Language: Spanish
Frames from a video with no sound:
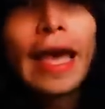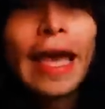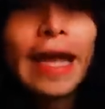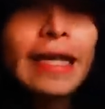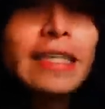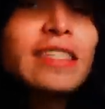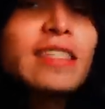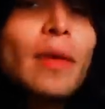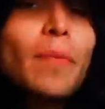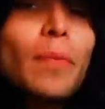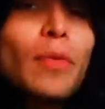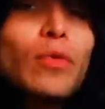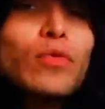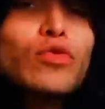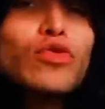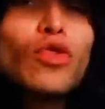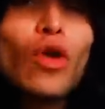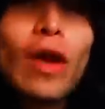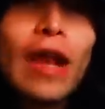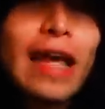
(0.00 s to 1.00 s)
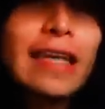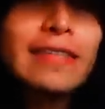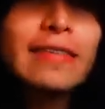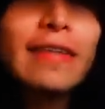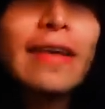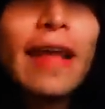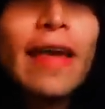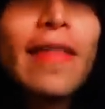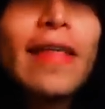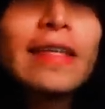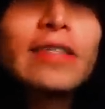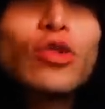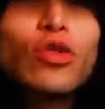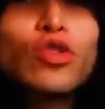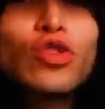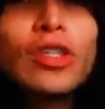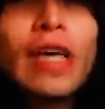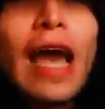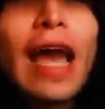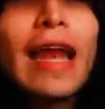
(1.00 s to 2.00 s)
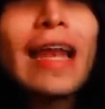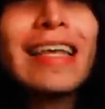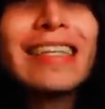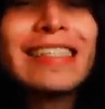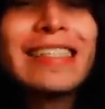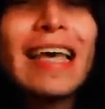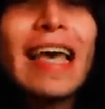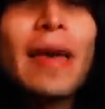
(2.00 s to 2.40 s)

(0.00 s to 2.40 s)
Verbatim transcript: En este punto las redes sociales